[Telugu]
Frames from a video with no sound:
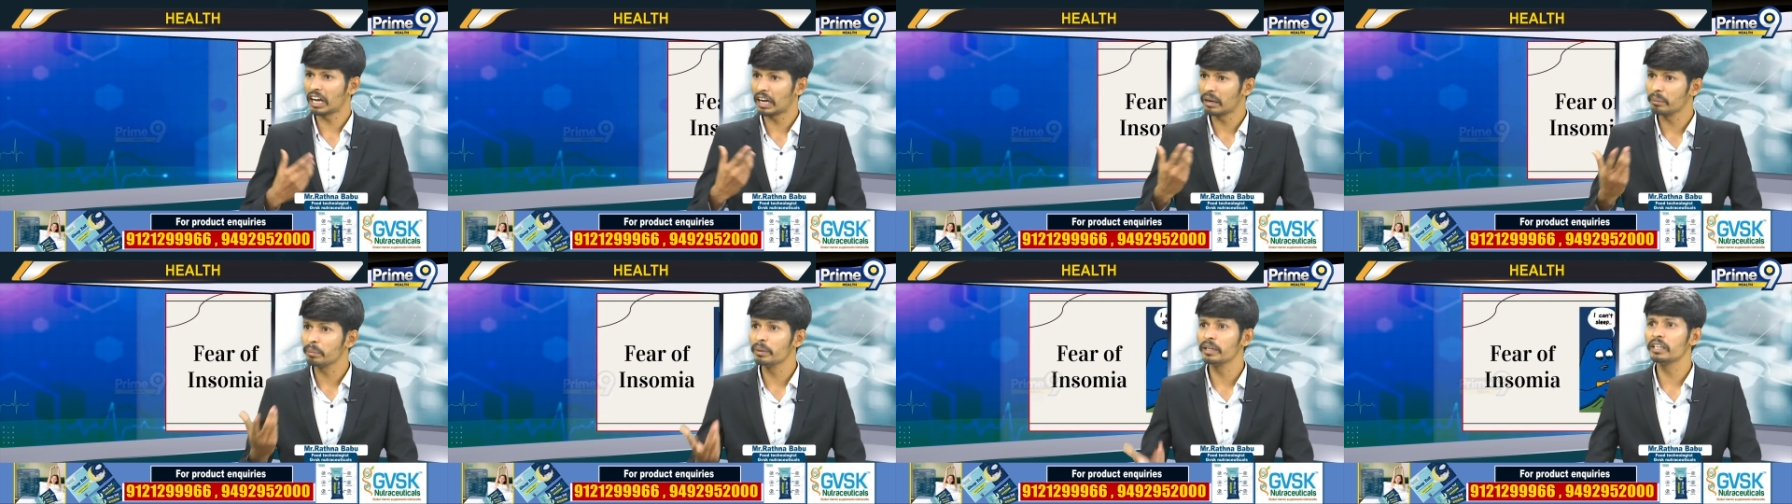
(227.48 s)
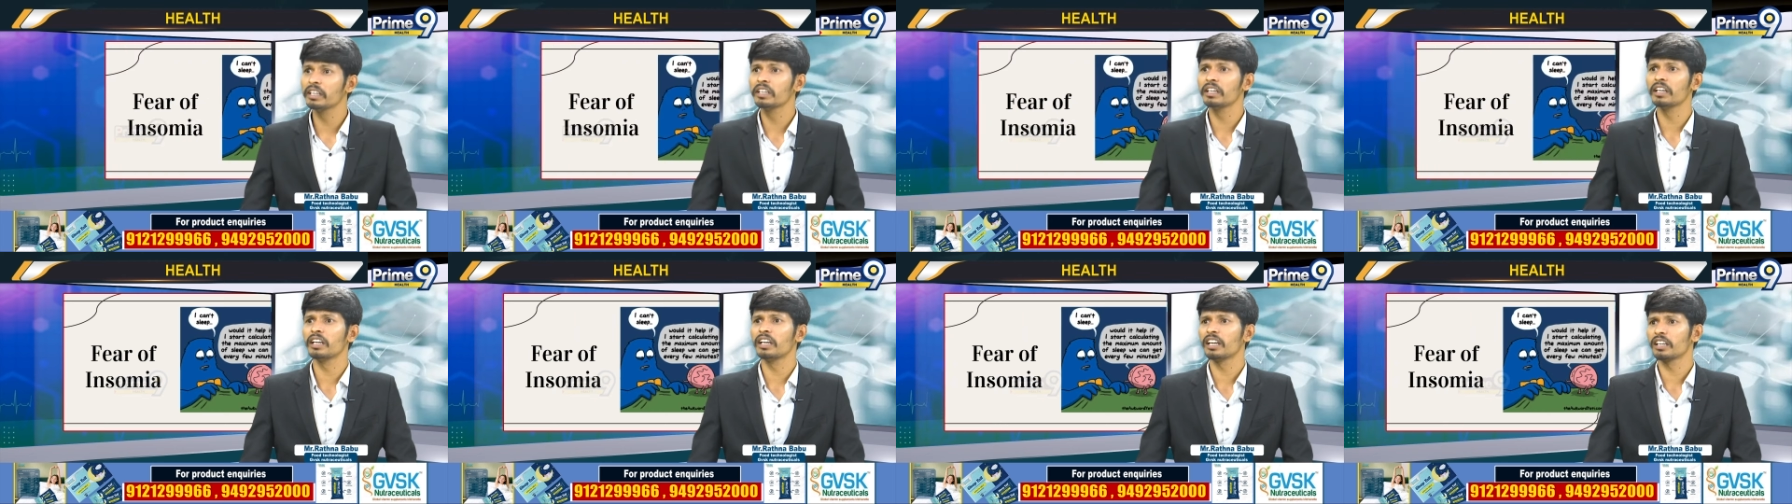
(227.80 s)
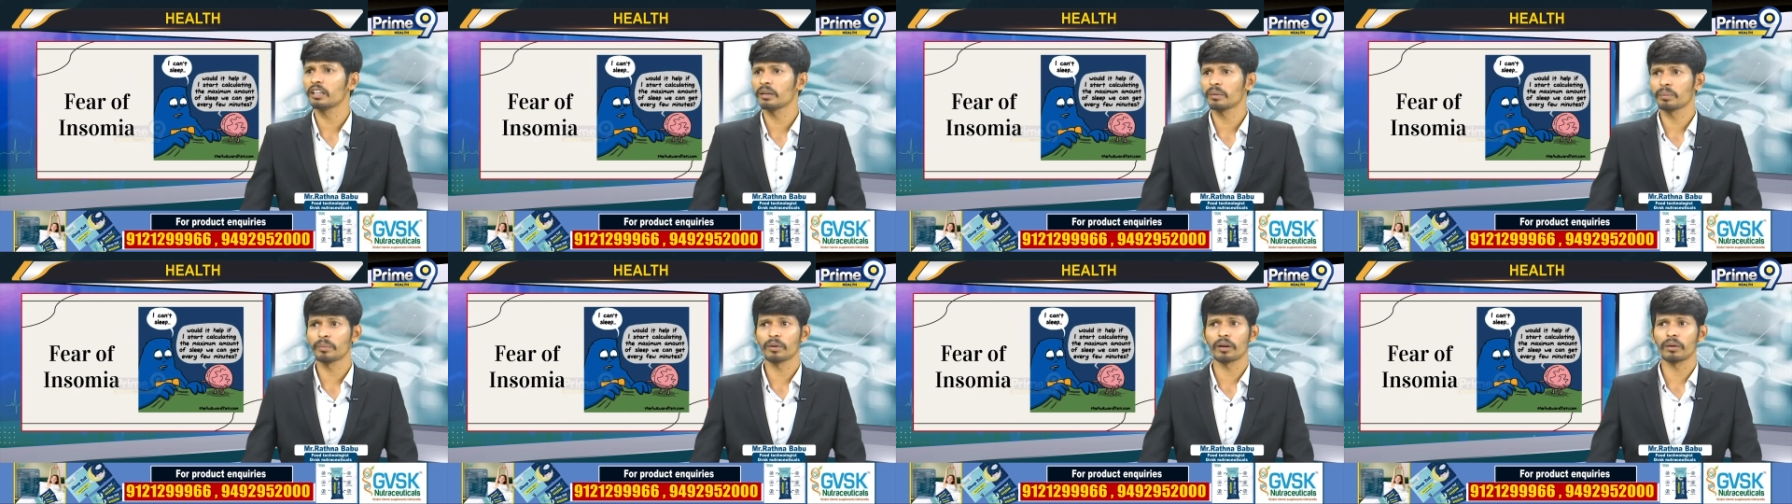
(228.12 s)
డయాబెటిక్
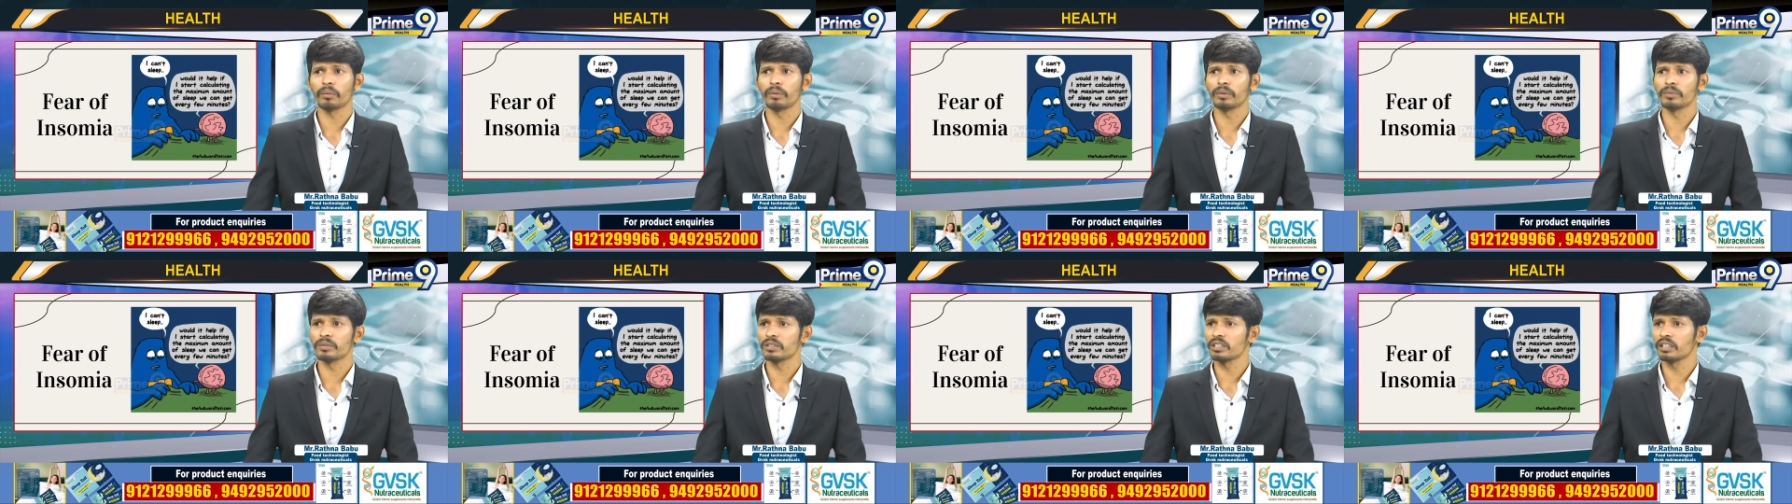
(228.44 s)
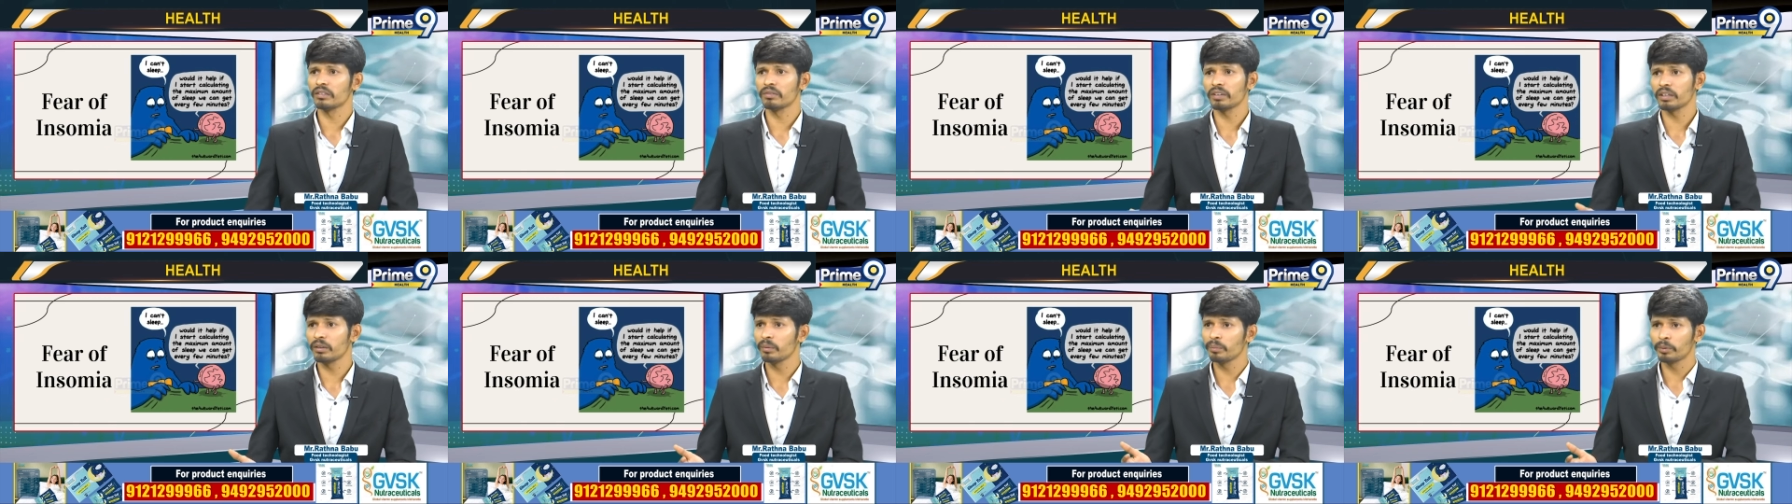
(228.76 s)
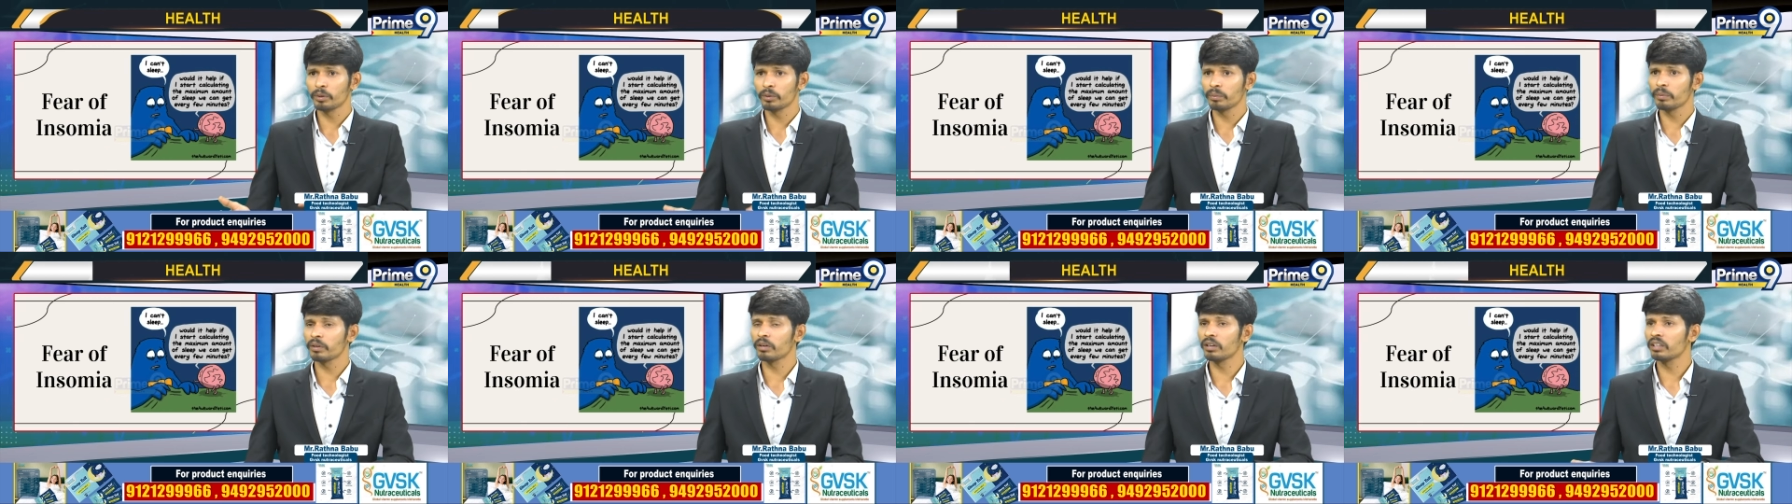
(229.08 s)
రిలేటెడ్ ప్రాబ్లమ్స్ ఈవెన్
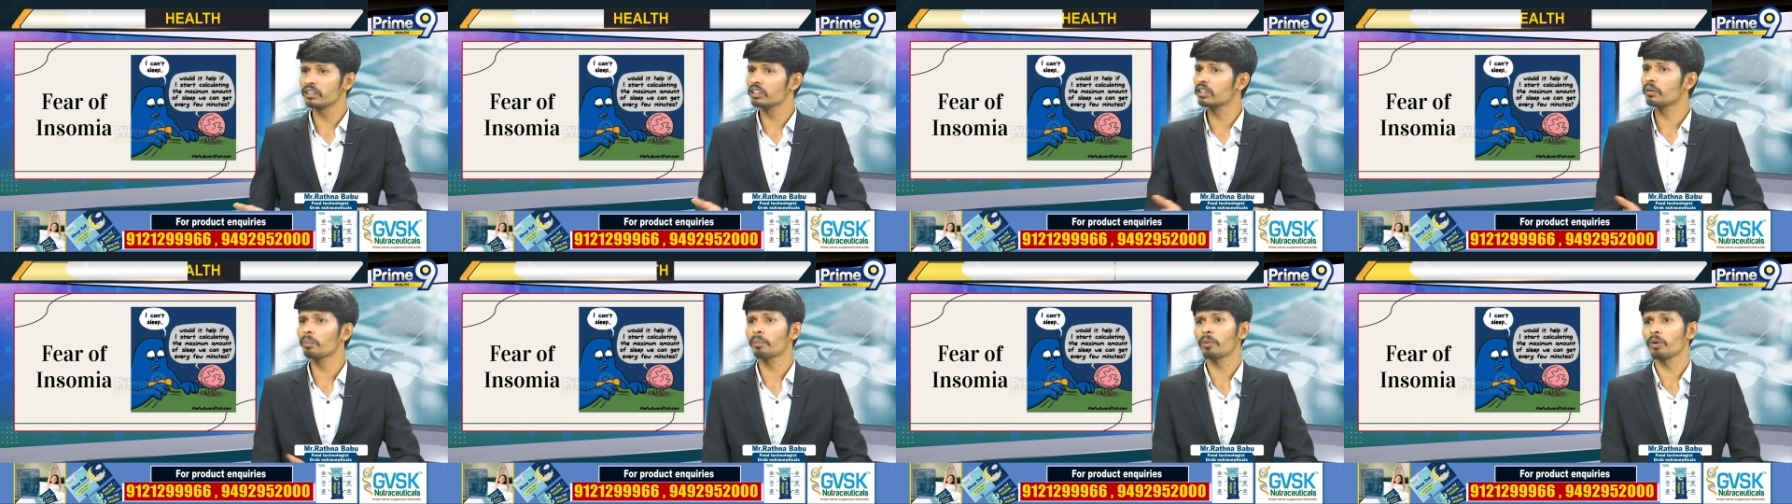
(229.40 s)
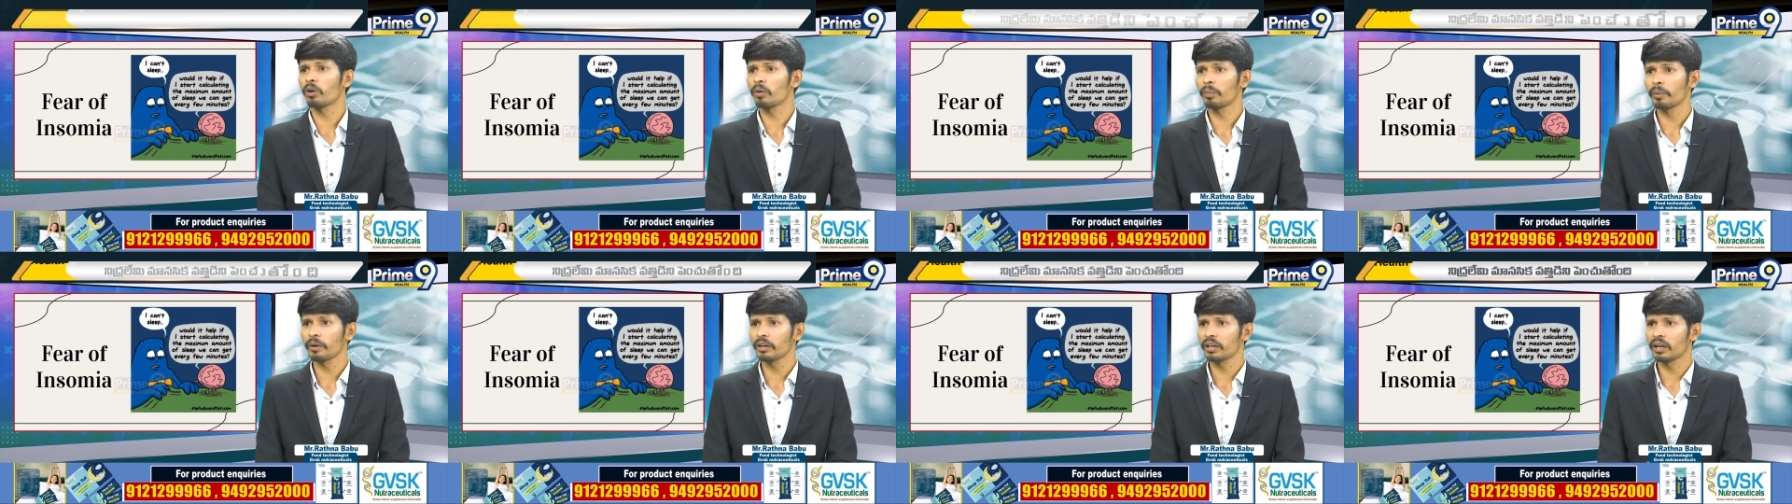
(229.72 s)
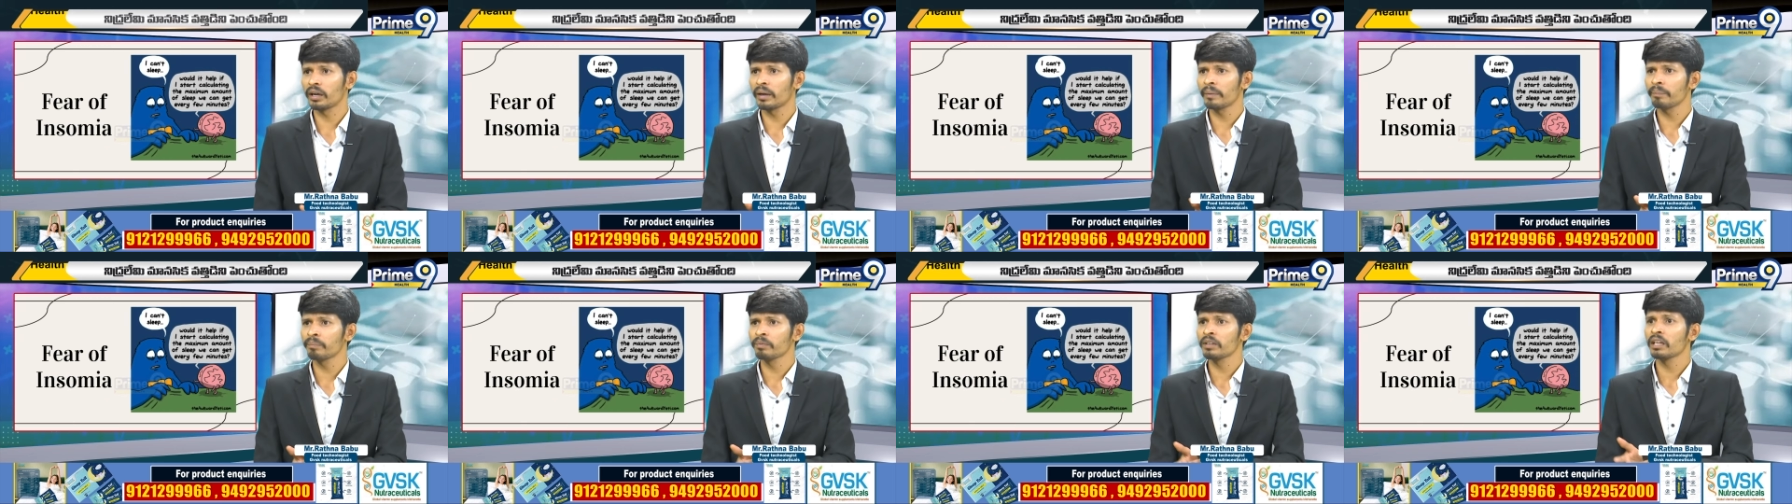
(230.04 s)
ఇప్పుడు మీరు
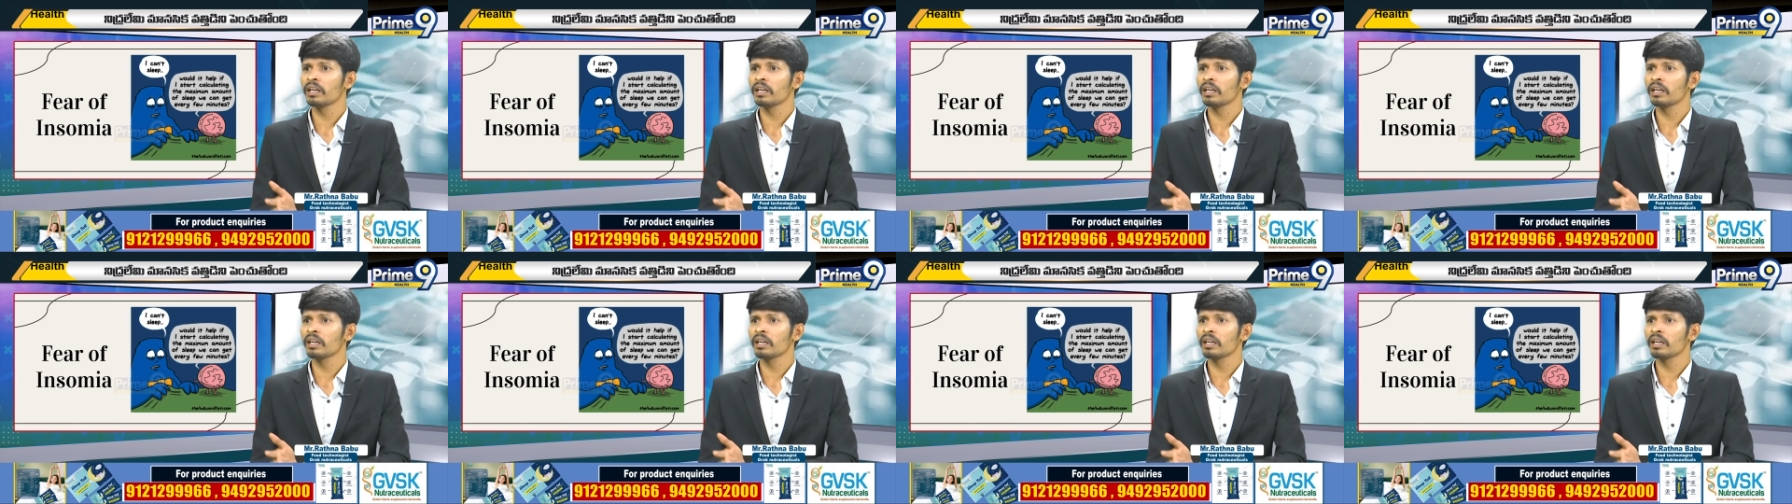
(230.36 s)
నిద్రపోకపోయినా